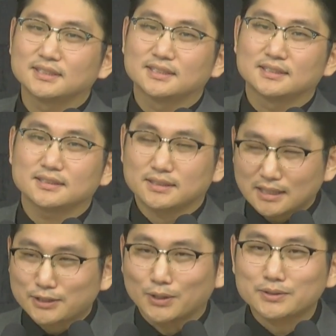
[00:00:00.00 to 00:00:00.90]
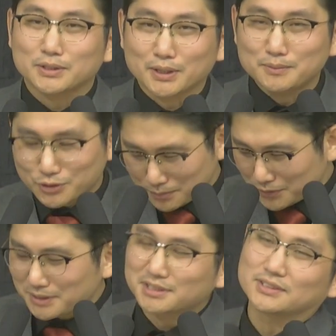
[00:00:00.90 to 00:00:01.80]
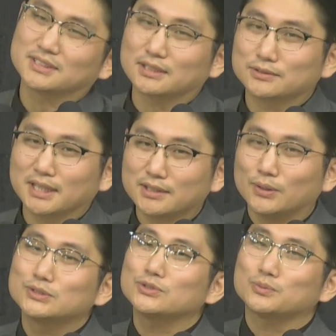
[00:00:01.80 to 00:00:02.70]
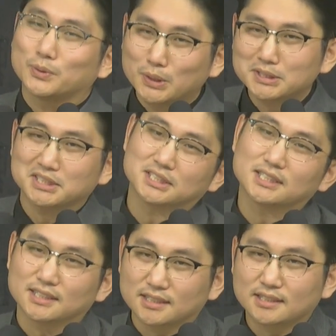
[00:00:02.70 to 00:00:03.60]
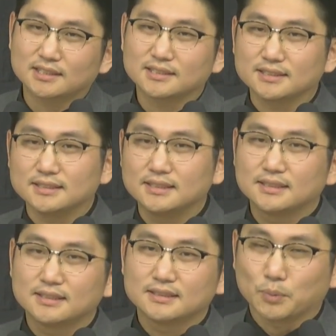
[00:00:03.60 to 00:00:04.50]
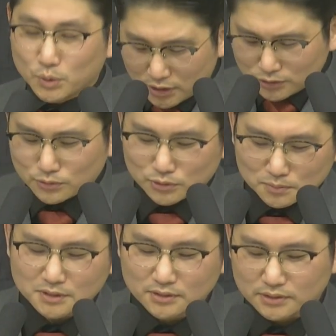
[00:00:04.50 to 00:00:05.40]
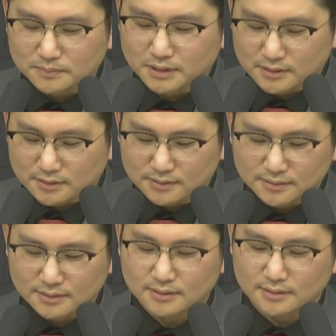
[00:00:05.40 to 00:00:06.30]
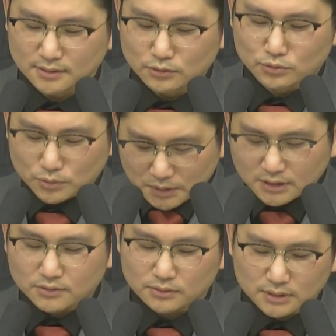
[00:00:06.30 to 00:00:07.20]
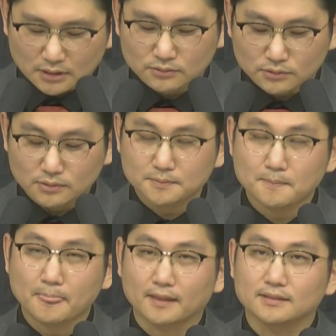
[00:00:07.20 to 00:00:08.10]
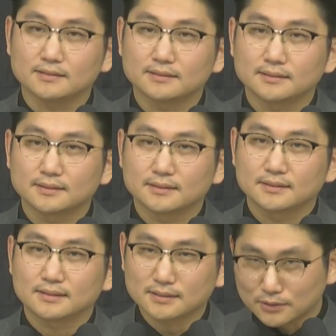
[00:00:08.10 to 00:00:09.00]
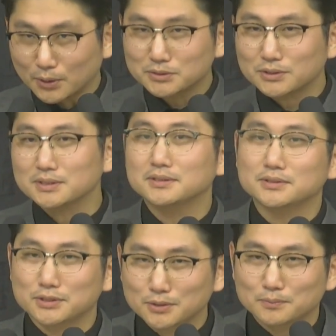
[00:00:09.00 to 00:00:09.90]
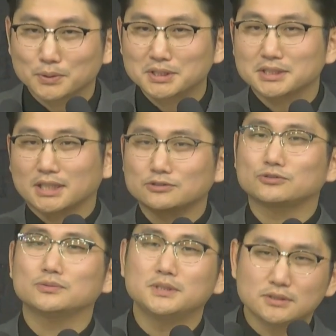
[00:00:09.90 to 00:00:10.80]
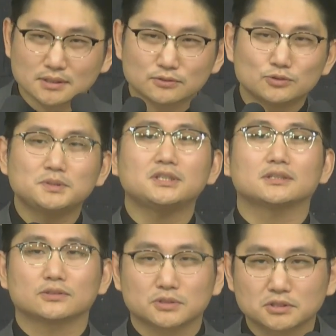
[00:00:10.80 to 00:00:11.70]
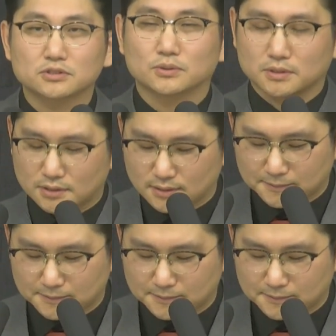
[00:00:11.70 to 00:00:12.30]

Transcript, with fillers: 그러니까 내 결, 결함을 숨겨야 되는 거예요 자꾸 내가 영적으로 보여야 되니까 네. 본능적으로 숨기는 것입니다 그건 그리고 꾸미게 되고 자꾸 네. 난 영적인 것처럼 보이게 자꾸 꾸미, 꾸미게 되고 스스로를